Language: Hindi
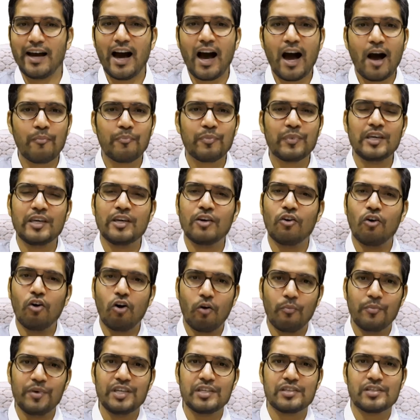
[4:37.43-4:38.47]
आपकी
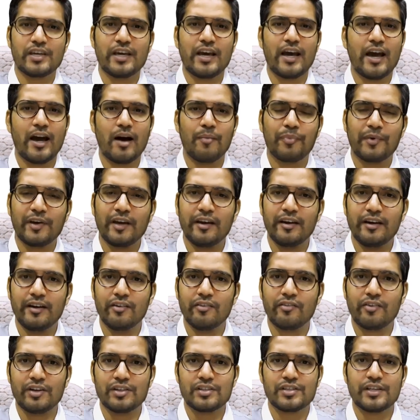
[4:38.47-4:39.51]
हॉबीज़ क्या है आपके
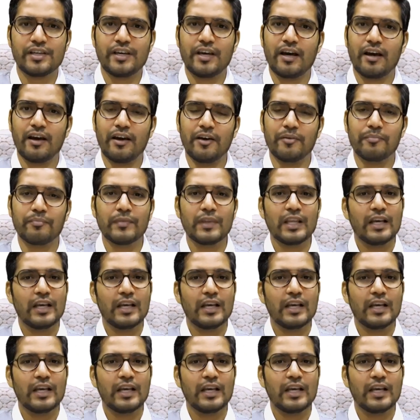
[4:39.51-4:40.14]
इंटरेस्ट क्या है